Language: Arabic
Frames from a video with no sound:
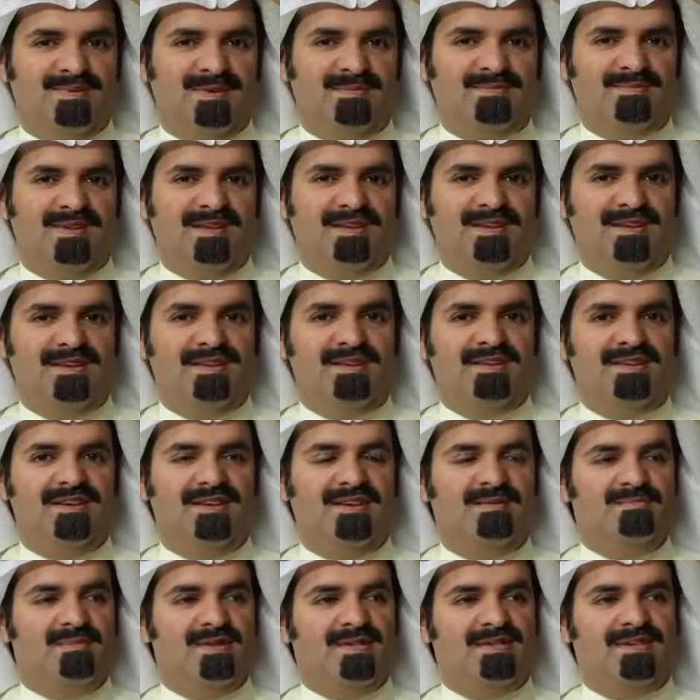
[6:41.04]
عبد الله نعم. احنا
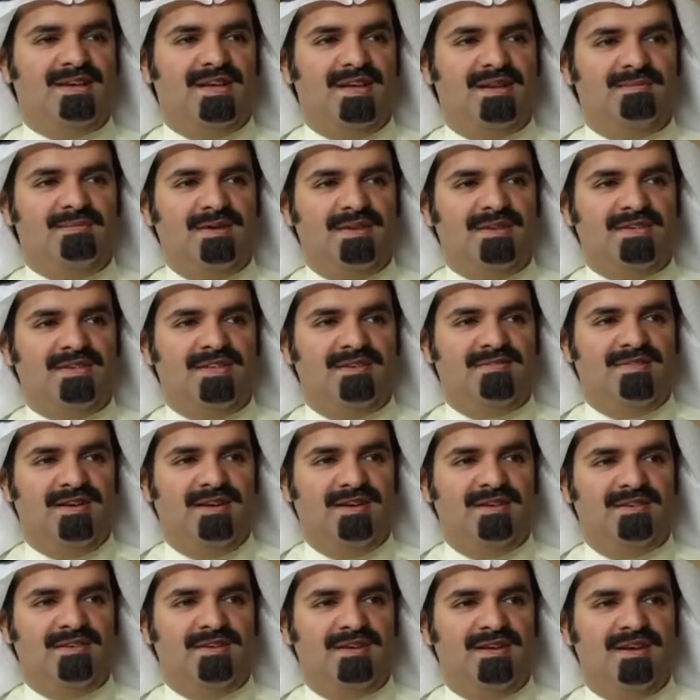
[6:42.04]
لما نتكلم عن
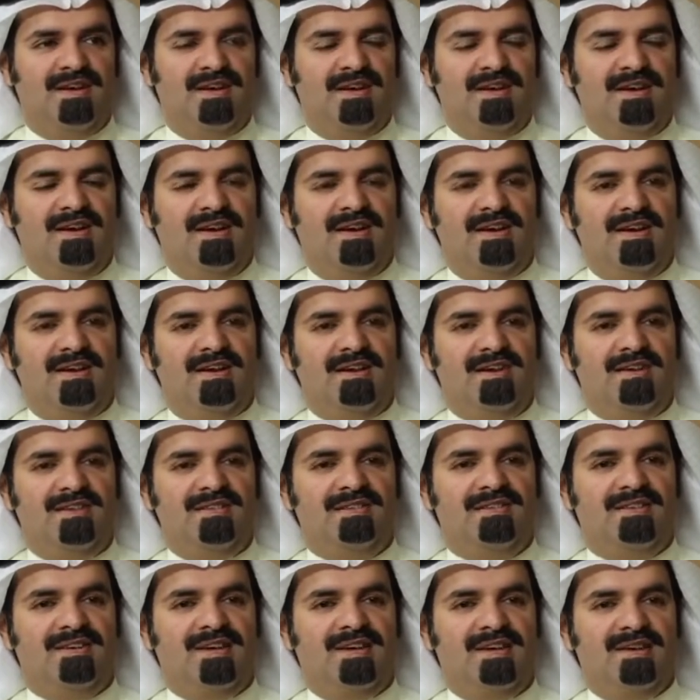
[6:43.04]
التفاؤل
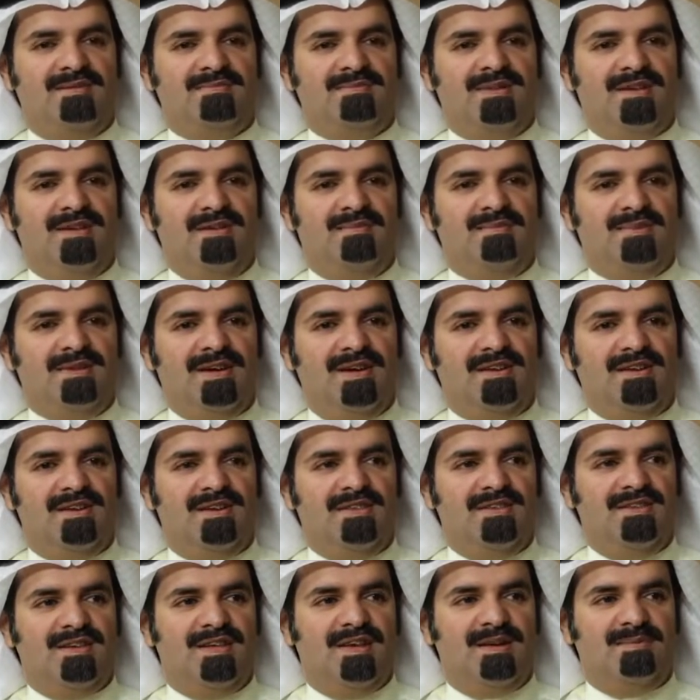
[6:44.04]
انت آه، تكلم طال عمرك عن
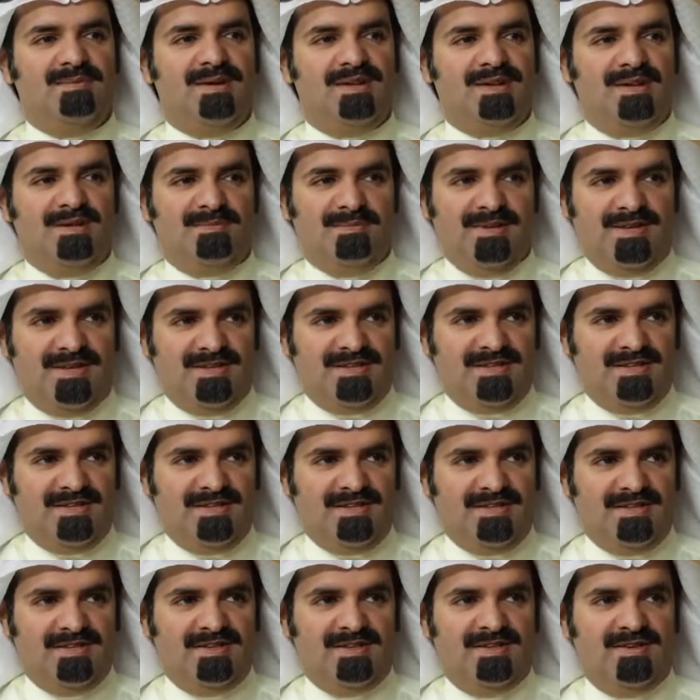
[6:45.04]
قضيه الامانه كبيره جدا
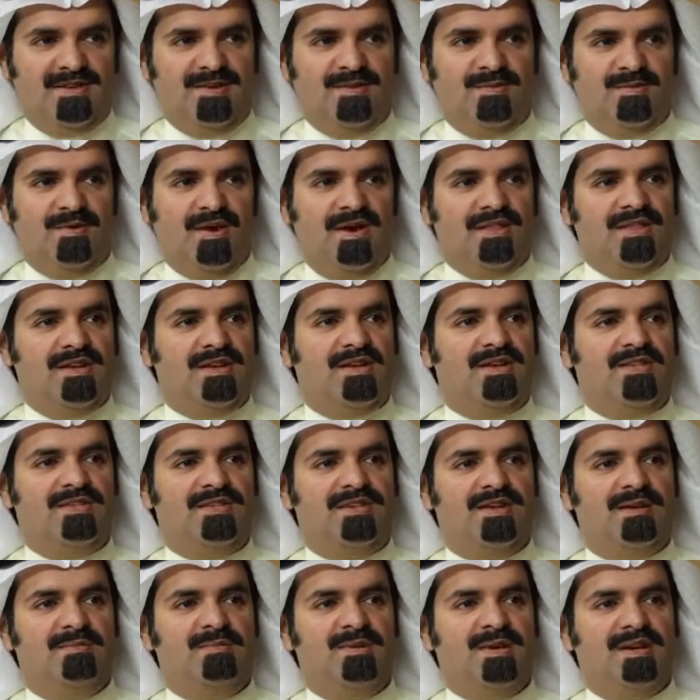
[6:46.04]
اي نعم وهذه
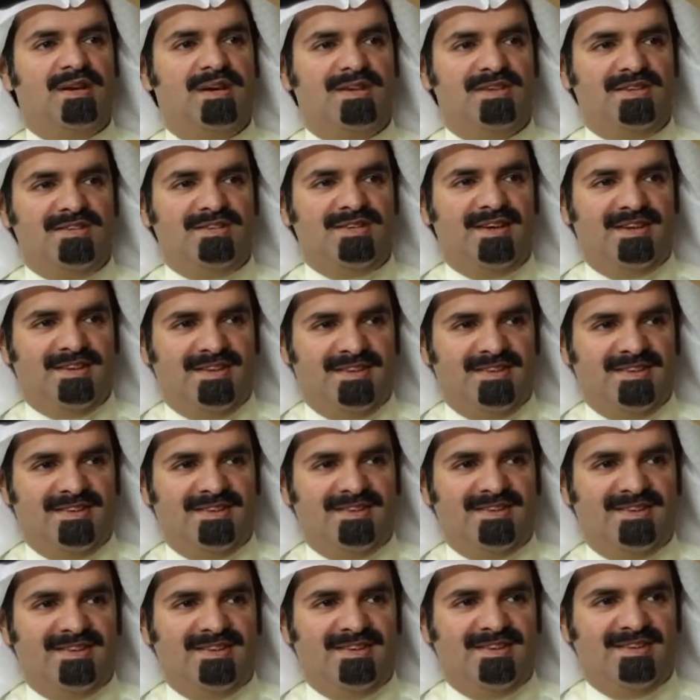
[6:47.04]
القضيه يملكها الانسان
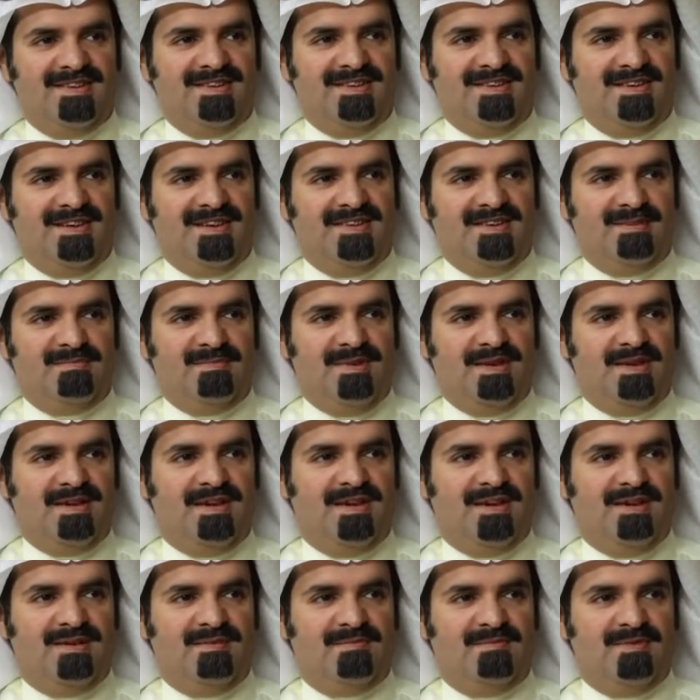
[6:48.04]
مم. يعني
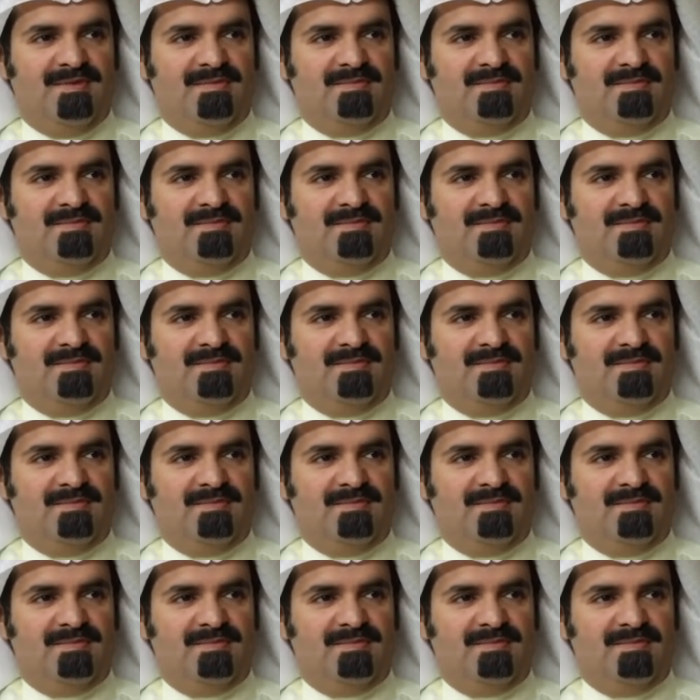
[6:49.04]
يملكها